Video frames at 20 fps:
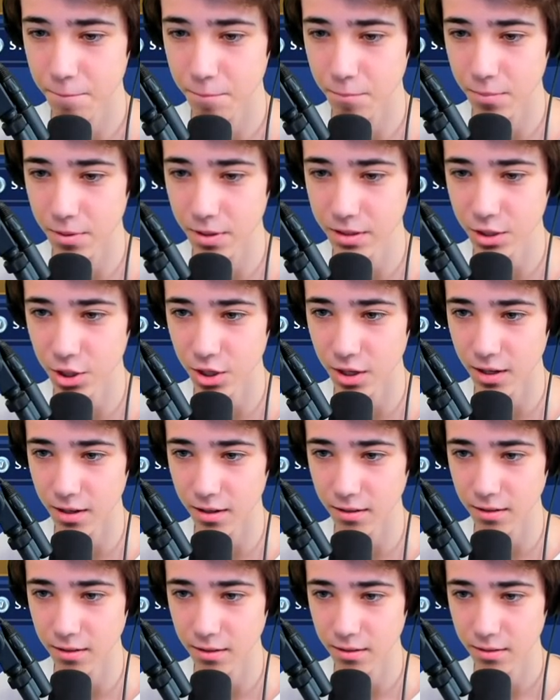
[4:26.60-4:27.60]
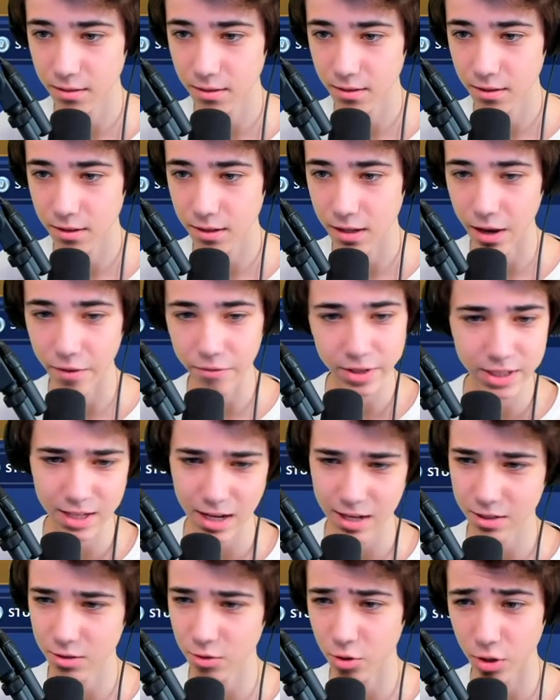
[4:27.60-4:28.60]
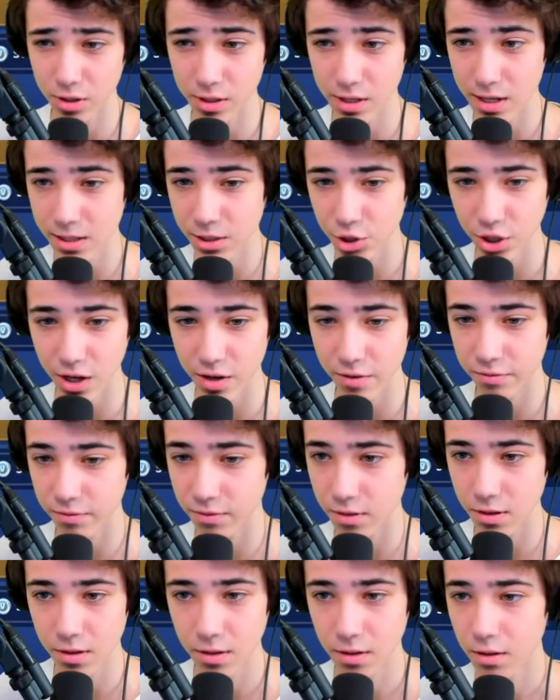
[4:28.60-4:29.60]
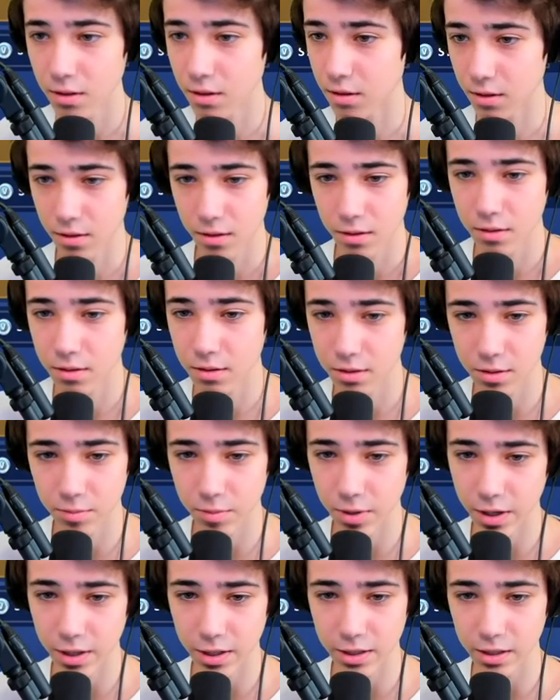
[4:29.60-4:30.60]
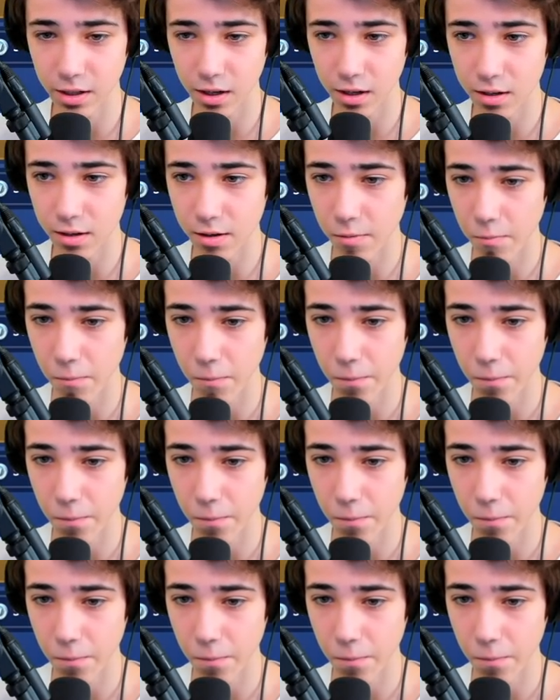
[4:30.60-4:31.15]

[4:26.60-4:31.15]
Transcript: Blitzschlag. Ja, wie gesagt, so Kondensstreifen sind mir eigentlich egal.